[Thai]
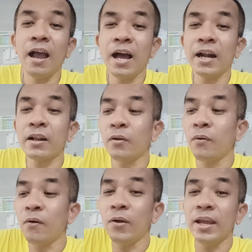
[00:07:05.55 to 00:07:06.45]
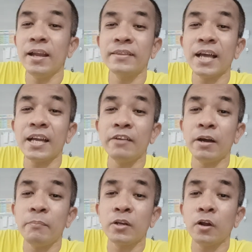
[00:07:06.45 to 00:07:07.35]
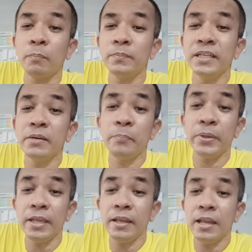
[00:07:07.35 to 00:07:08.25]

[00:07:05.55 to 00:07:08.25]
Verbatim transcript: อร่อย แล้วถ้าเกิดว่ามันครบหนึ่งปี